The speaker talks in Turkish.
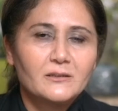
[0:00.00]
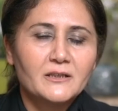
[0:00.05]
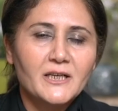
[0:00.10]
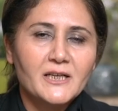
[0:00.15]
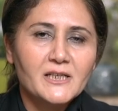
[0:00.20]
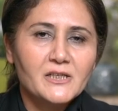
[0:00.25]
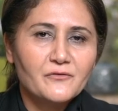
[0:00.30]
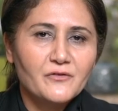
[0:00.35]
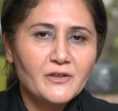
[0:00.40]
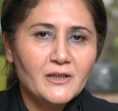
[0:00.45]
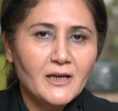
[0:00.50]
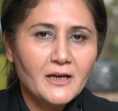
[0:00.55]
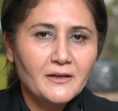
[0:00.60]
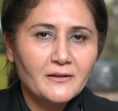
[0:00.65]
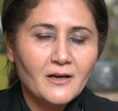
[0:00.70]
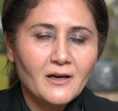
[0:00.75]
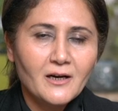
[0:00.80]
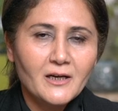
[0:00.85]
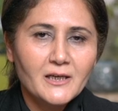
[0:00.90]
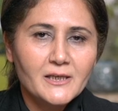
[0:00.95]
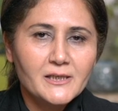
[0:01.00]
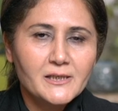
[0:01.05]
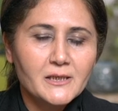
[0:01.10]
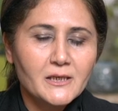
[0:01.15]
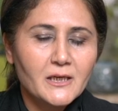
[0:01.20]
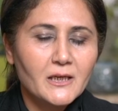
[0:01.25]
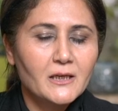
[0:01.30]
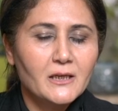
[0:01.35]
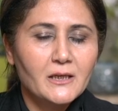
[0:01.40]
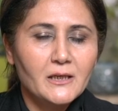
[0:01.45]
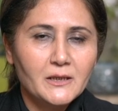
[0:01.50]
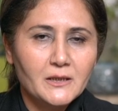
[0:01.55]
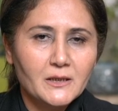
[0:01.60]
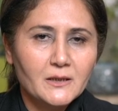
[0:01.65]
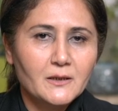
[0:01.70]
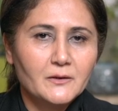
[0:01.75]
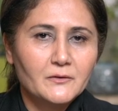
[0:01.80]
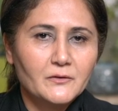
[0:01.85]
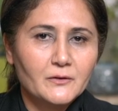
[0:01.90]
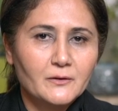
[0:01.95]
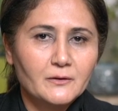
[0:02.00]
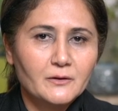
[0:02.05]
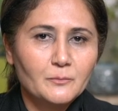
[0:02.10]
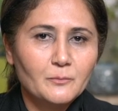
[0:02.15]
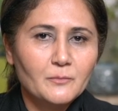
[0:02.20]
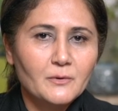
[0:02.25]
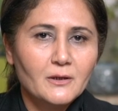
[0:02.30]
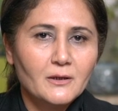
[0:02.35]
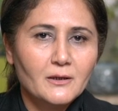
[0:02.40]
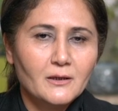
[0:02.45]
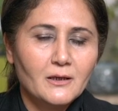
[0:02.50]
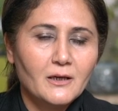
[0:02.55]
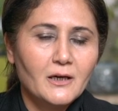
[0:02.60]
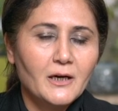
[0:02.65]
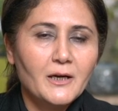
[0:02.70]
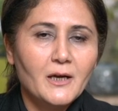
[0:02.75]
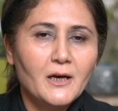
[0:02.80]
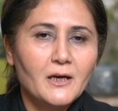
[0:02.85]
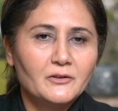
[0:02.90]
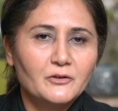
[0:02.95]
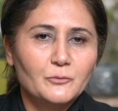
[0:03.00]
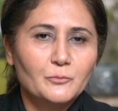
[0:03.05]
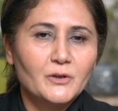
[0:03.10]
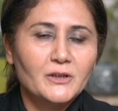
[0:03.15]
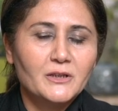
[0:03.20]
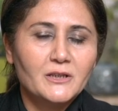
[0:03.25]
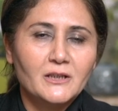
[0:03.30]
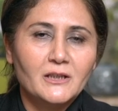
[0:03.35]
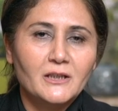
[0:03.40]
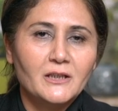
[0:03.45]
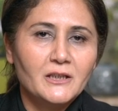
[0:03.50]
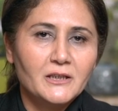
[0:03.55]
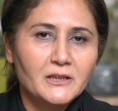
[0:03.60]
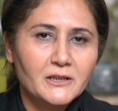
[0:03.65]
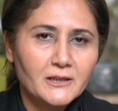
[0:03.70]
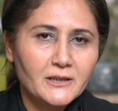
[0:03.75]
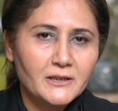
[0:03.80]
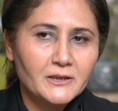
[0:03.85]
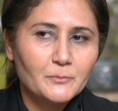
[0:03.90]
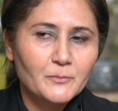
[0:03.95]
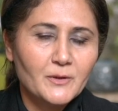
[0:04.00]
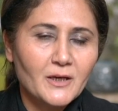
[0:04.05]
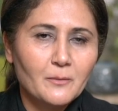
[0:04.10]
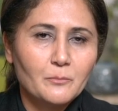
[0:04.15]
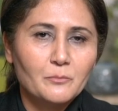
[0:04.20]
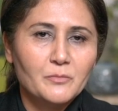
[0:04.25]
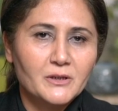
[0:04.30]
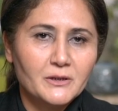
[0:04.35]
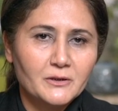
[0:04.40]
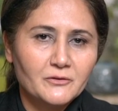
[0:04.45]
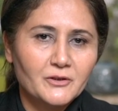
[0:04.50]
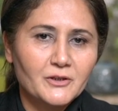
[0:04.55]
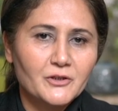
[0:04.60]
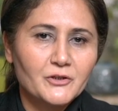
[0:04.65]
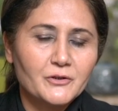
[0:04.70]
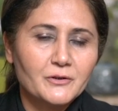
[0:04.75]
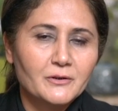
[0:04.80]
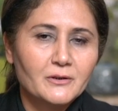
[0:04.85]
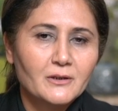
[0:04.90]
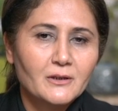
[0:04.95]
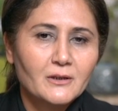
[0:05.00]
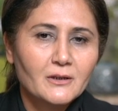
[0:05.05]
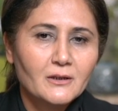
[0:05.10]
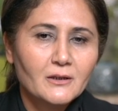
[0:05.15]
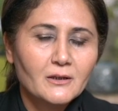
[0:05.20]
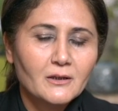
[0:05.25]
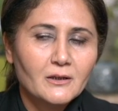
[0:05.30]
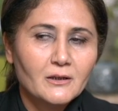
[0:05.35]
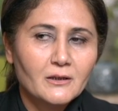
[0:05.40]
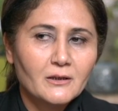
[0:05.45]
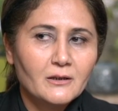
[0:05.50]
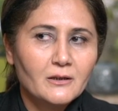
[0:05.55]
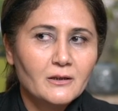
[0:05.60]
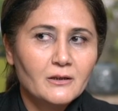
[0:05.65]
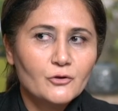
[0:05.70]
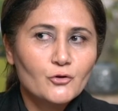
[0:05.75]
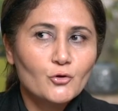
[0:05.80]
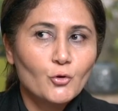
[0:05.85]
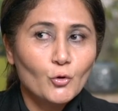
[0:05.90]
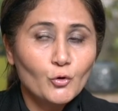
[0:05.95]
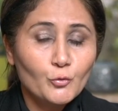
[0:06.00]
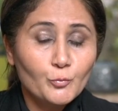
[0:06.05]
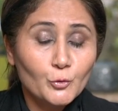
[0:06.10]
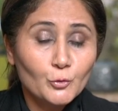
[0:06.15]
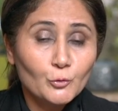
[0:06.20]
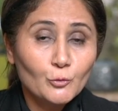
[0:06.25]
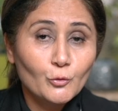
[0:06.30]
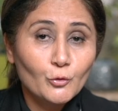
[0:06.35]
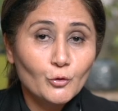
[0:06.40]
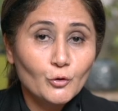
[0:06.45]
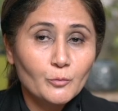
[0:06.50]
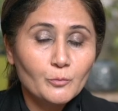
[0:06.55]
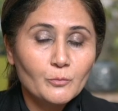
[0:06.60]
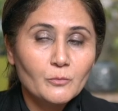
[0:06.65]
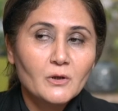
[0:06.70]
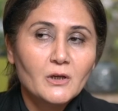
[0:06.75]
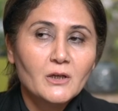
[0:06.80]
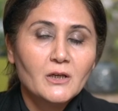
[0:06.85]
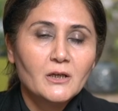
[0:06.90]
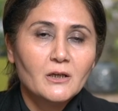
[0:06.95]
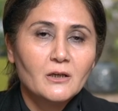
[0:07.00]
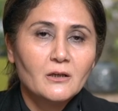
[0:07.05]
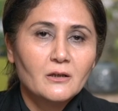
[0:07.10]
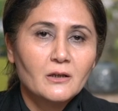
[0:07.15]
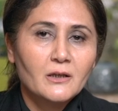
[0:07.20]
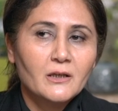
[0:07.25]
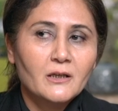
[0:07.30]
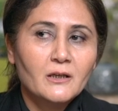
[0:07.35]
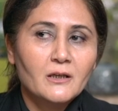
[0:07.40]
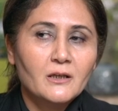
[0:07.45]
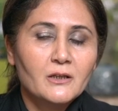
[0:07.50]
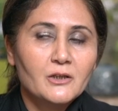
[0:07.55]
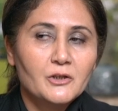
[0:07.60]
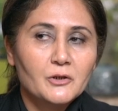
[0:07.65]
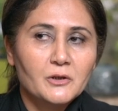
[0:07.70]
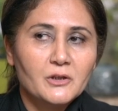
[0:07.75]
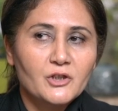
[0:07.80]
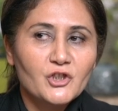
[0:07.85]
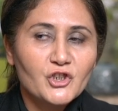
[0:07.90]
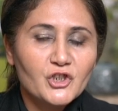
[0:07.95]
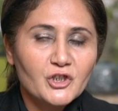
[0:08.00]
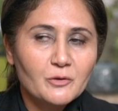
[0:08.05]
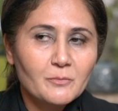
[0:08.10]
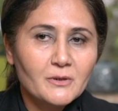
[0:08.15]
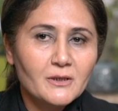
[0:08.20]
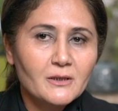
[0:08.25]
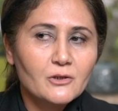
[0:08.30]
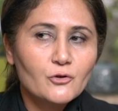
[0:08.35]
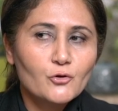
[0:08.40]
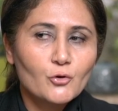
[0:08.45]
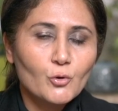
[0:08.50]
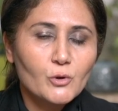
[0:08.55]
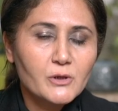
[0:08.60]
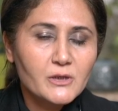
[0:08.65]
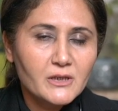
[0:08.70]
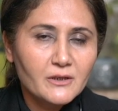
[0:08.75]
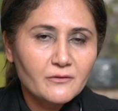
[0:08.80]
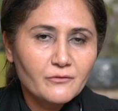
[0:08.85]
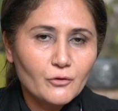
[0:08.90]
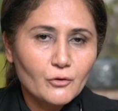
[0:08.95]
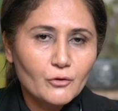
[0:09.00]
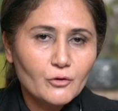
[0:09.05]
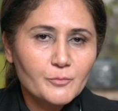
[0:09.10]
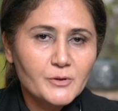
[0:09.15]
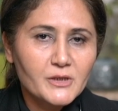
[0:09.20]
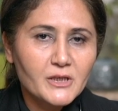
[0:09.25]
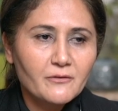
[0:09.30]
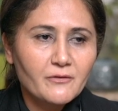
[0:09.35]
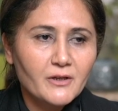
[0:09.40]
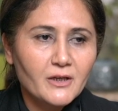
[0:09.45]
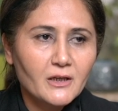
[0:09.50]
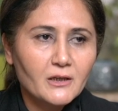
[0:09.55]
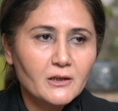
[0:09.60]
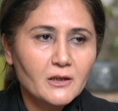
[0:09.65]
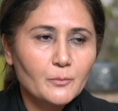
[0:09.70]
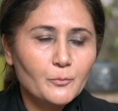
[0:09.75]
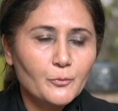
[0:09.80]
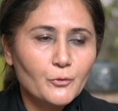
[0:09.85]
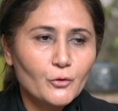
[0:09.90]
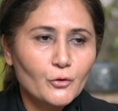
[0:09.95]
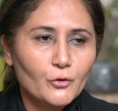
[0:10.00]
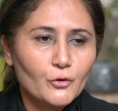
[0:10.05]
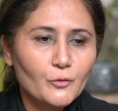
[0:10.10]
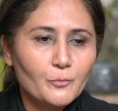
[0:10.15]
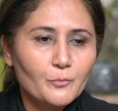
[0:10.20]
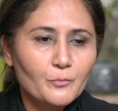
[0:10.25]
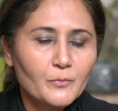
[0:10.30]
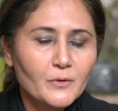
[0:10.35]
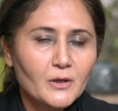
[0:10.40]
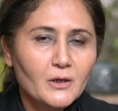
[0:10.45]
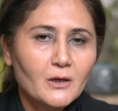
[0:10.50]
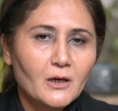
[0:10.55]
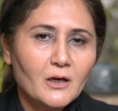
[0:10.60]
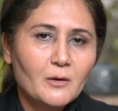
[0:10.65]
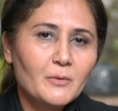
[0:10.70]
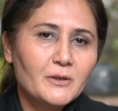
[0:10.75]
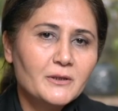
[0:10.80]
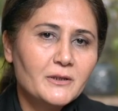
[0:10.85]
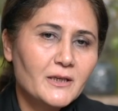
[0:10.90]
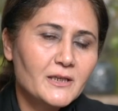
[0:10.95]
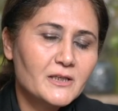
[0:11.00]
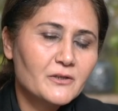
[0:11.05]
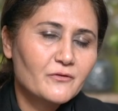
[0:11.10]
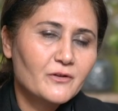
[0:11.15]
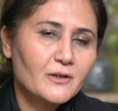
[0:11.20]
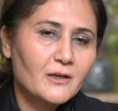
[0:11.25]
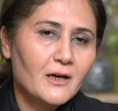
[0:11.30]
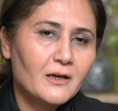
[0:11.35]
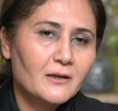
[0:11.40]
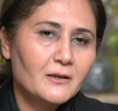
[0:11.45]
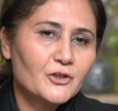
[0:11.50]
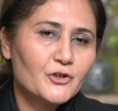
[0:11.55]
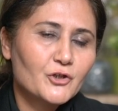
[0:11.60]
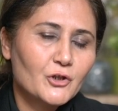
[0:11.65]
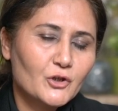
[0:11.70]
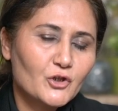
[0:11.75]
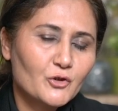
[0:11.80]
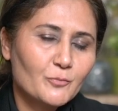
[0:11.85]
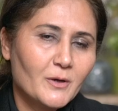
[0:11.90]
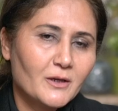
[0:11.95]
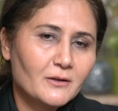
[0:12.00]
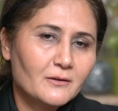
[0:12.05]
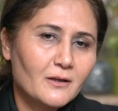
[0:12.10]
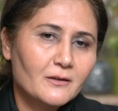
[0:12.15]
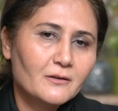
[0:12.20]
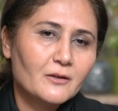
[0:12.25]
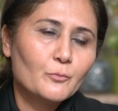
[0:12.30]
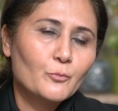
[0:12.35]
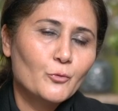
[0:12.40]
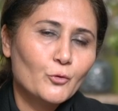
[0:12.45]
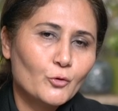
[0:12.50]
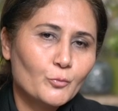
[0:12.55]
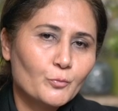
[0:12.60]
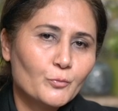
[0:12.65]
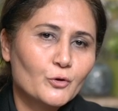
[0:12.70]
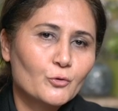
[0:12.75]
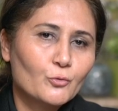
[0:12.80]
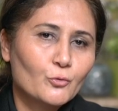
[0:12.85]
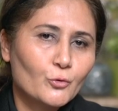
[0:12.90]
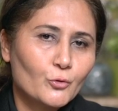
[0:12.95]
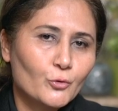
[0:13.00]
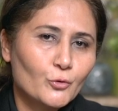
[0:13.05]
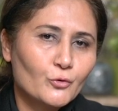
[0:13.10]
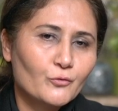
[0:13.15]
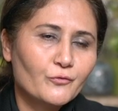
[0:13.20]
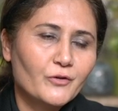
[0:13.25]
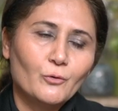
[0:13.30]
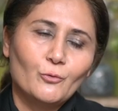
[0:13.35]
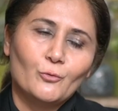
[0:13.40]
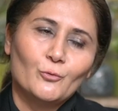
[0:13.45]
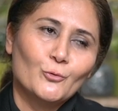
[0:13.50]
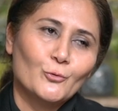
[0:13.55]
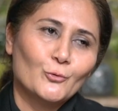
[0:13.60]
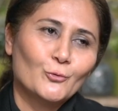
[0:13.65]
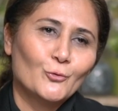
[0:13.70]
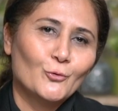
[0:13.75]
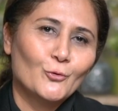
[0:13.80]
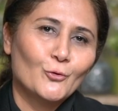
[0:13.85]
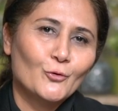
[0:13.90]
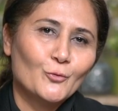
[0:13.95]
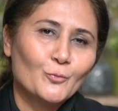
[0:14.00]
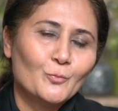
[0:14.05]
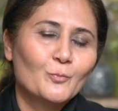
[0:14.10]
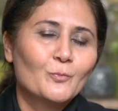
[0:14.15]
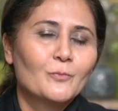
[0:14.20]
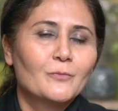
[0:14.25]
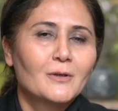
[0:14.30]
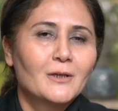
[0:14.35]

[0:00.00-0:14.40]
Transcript: DSP Line hani ailesine iyi ki katıldım. Hayatımdaki iyi kilerimden biridir. E, çok mutluyum. E, işimi çok seviyorum, severek yapıyorum. Ama DSP Line ile çalışmaktan da büyük bir gurur ve onur duyuyorum.